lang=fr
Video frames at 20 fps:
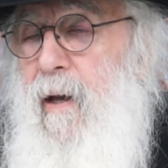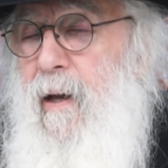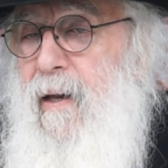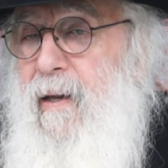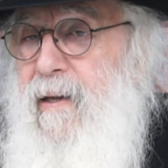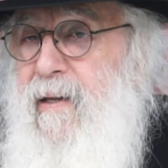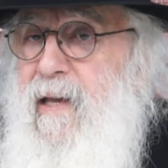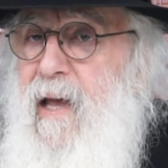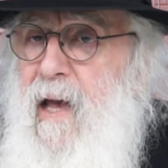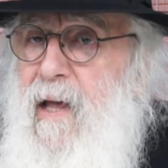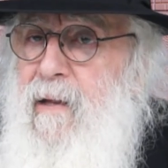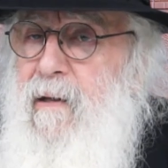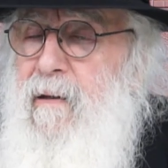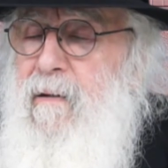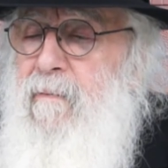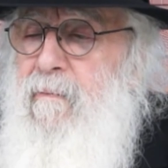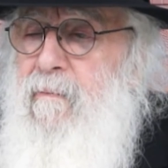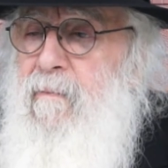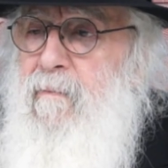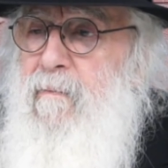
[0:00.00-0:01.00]
il y a
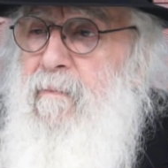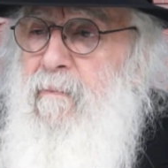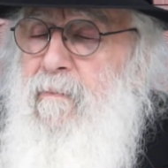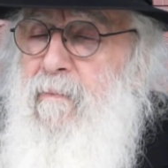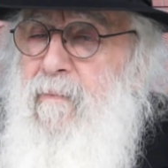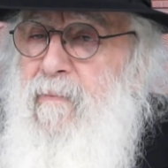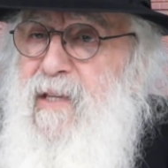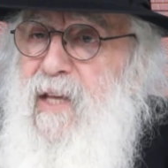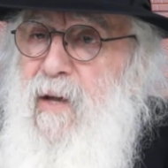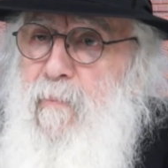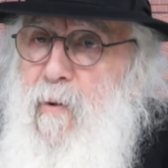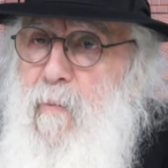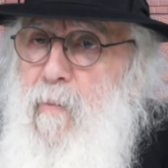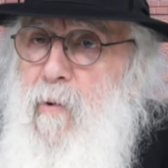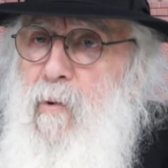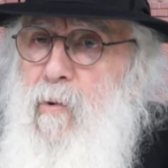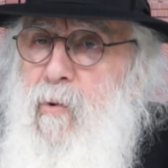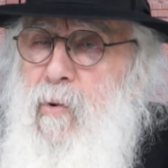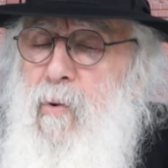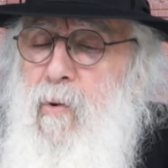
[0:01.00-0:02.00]
des
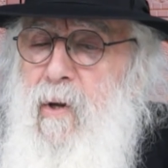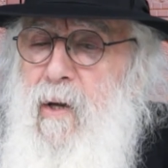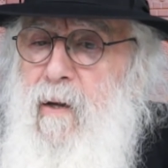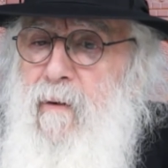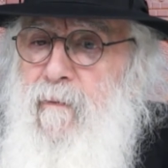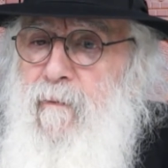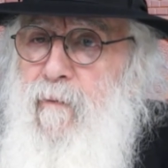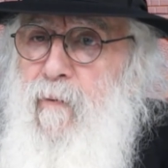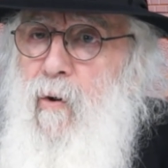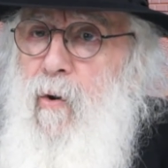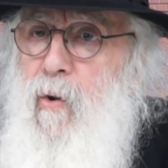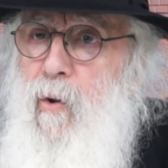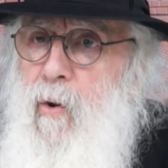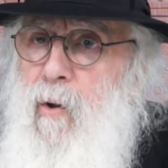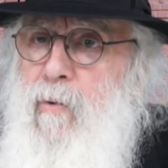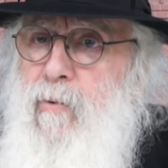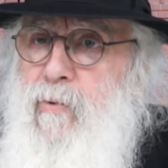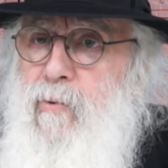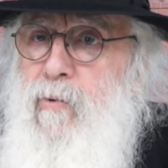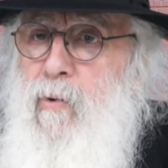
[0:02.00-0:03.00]
moments qu'il faut
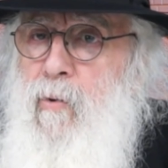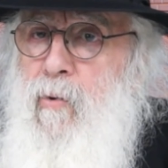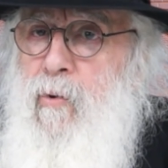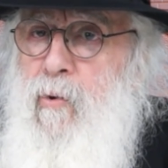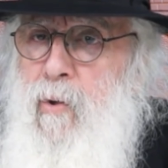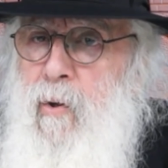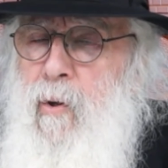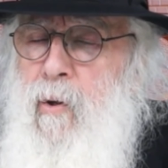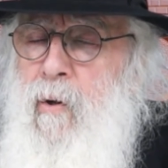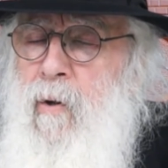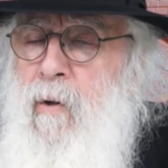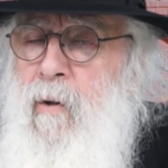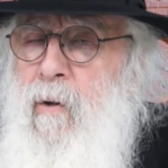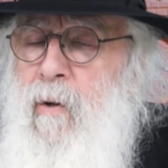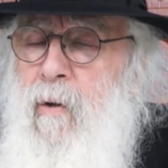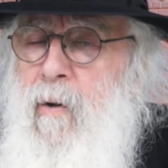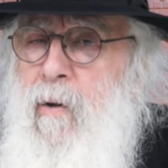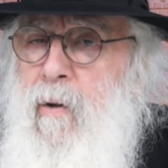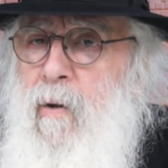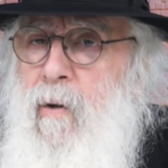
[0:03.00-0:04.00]
rendre ton cœur
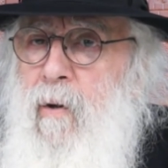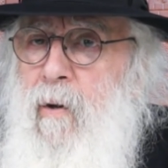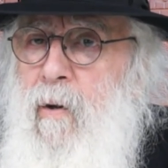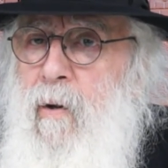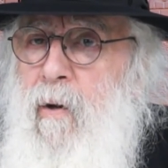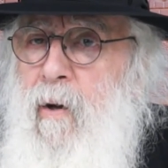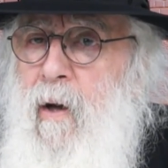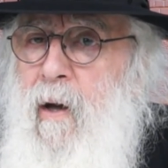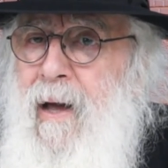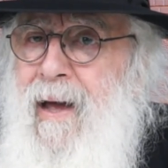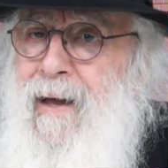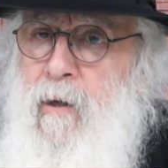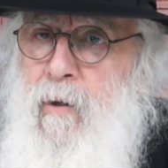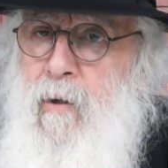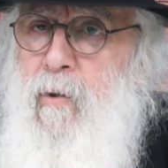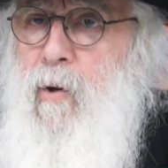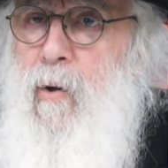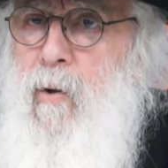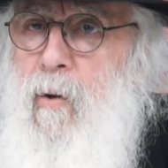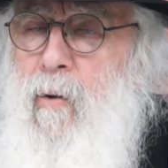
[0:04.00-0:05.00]
un
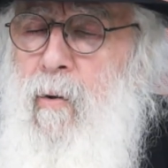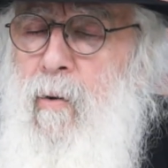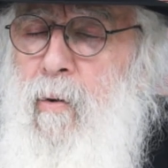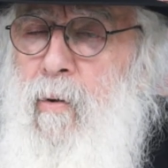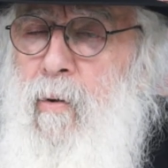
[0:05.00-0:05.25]
cœur